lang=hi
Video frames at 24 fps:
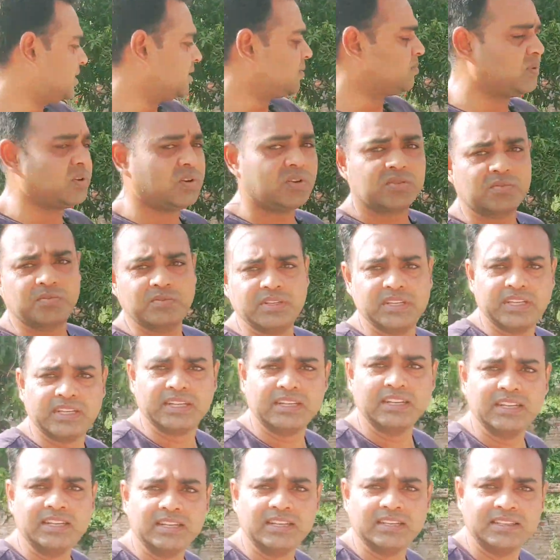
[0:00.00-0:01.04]
मेरे ब्लॉक में
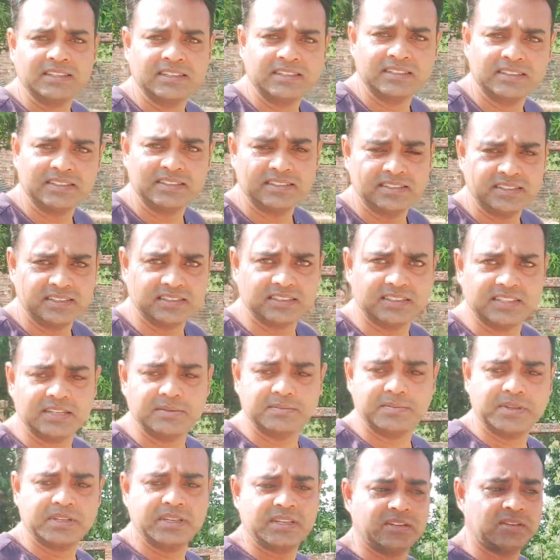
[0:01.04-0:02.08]
है
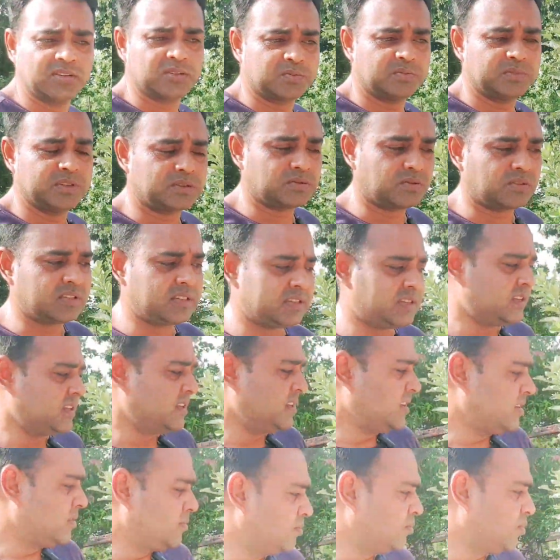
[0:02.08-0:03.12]
सेब के इसमें थोड़े
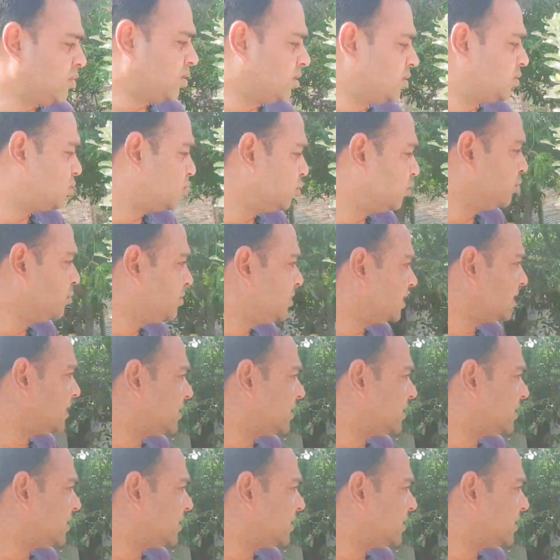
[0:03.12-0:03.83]
बहुत धूप